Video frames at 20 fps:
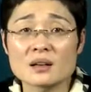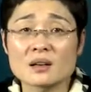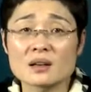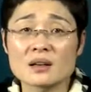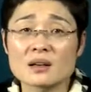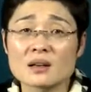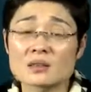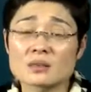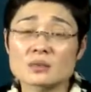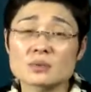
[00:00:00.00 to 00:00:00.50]

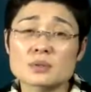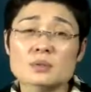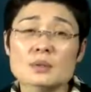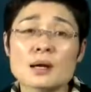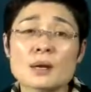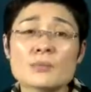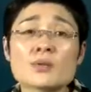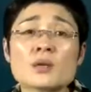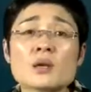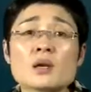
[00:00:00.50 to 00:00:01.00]
是不是
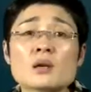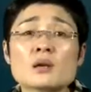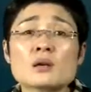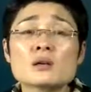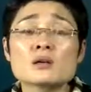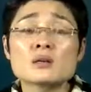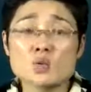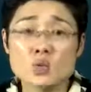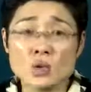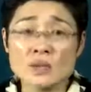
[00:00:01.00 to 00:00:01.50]
吗？
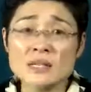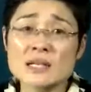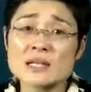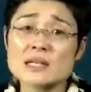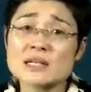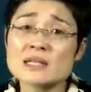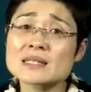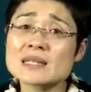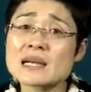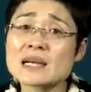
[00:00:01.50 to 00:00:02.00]
国产
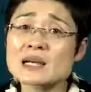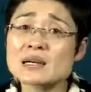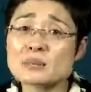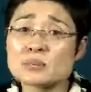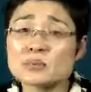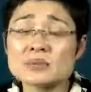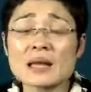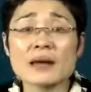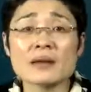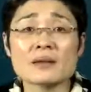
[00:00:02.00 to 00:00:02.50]
车的价格
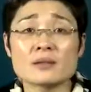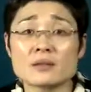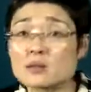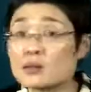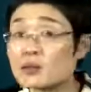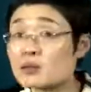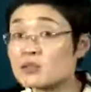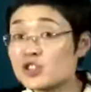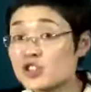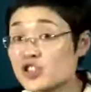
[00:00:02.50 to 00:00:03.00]
不但很低，
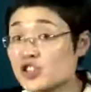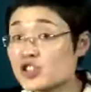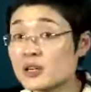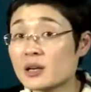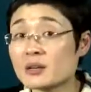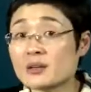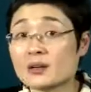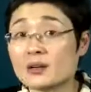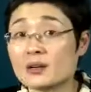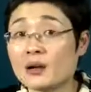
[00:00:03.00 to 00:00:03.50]
而且质
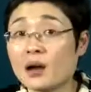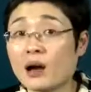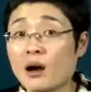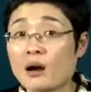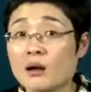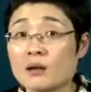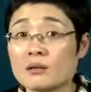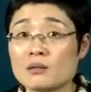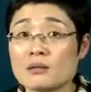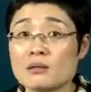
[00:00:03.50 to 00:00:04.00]
量也很好，
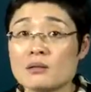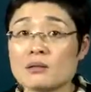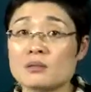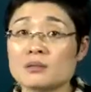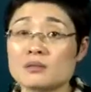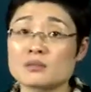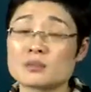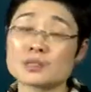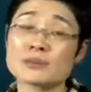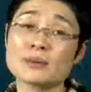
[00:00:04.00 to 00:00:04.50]

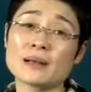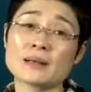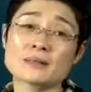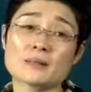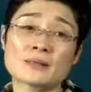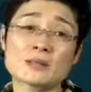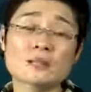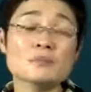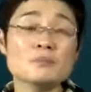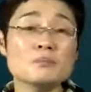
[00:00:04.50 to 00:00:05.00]
你是吧？你
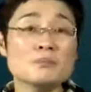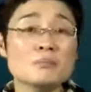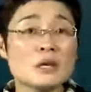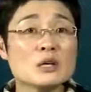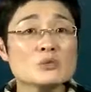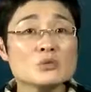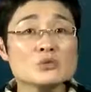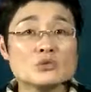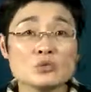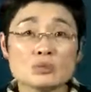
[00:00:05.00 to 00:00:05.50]
这个没
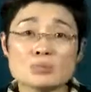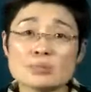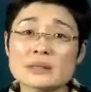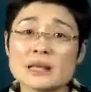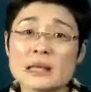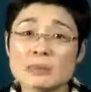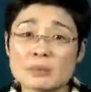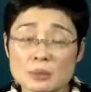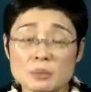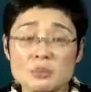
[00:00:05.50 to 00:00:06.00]
有举不
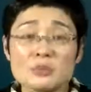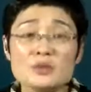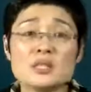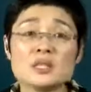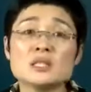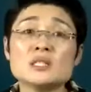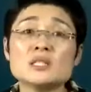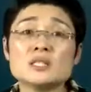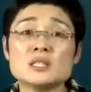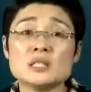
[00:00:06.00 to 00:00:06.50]
代表不可
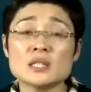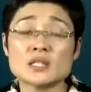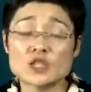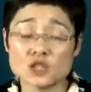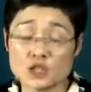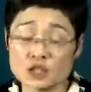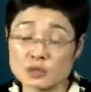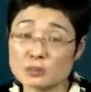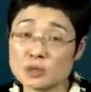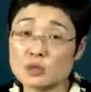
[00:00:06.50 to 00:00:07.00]
以写，
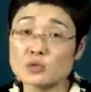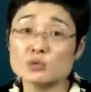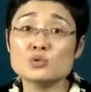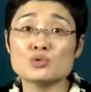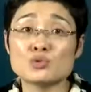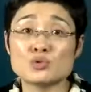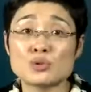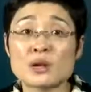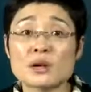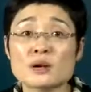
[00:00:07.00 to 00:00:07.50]
只是没有
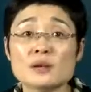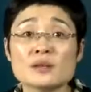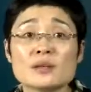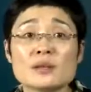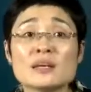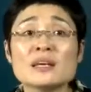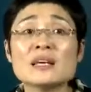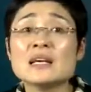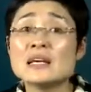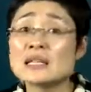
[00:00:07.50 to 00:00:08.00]
举而
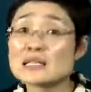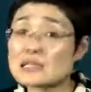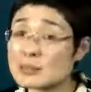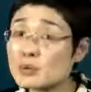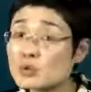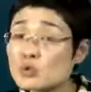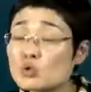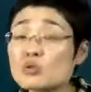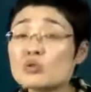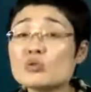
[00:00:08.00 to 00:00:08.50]
已。咱
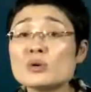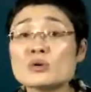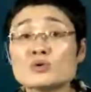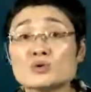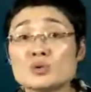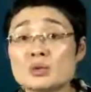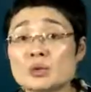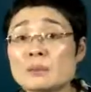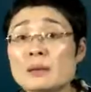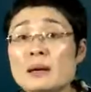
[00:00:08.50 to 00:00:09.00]
们都会
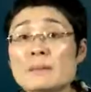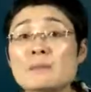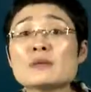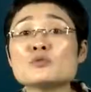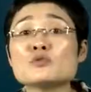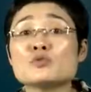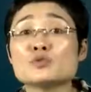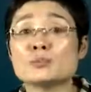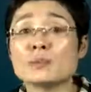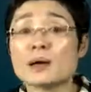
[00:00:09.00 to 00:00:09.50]
举的，慢
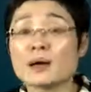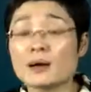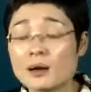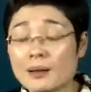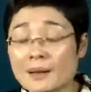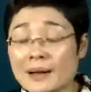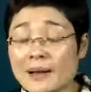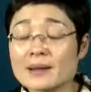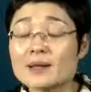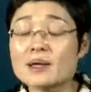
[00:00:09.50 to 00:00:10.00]
慢举嘛，好
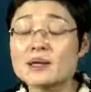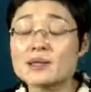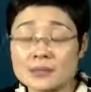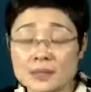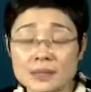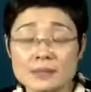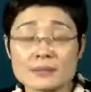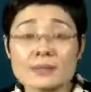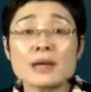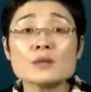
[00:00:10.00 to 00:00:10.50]
吧？
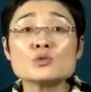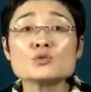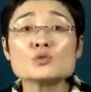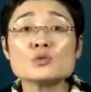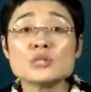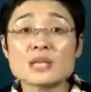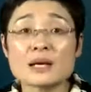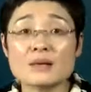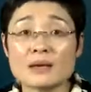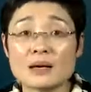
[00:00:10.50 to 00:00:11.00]
简单句
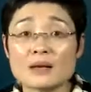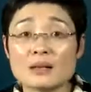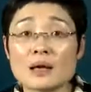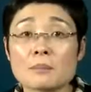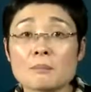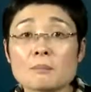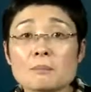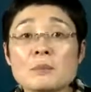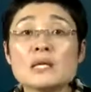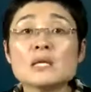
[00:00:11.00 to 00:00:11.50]
讲完
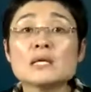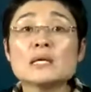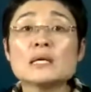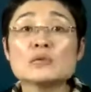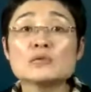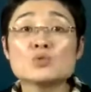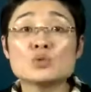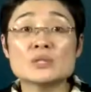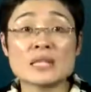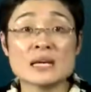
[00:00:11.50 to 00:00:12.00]
了，并列
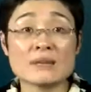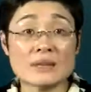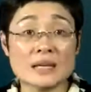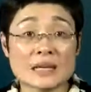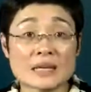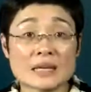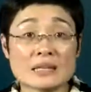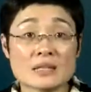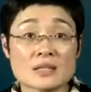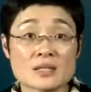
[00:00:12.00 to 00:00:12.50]
句讲完
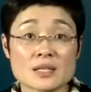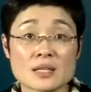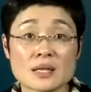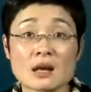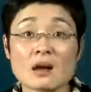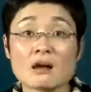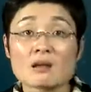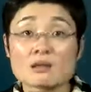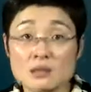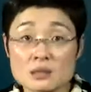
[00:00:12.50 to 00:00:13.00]
了，该讲谁
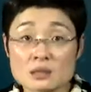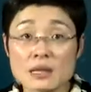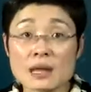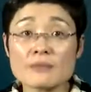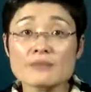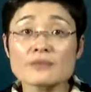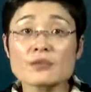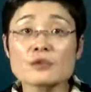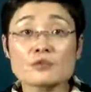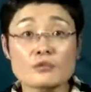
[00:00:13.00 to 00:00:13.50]
了？
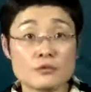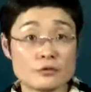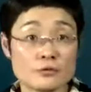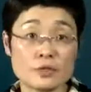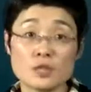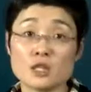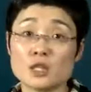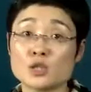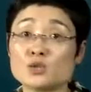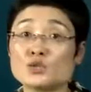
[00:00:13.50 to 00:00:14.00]
三复
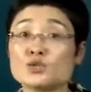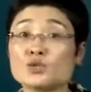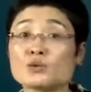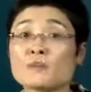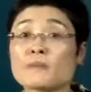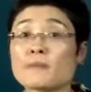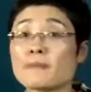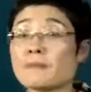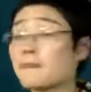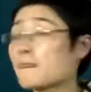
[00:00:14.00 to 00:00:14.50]
合句，
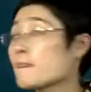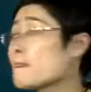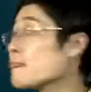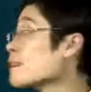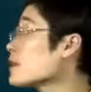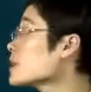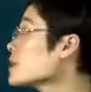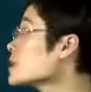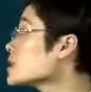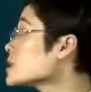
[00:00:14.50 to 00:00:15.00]

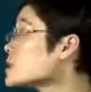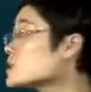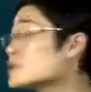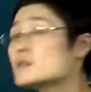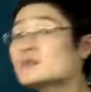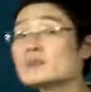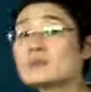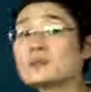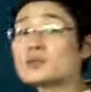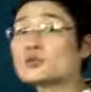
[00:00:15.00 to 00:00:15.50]

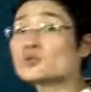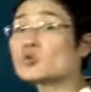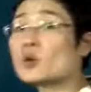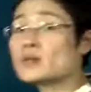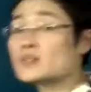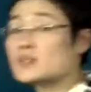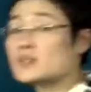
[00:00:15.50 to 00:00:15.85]
这个短期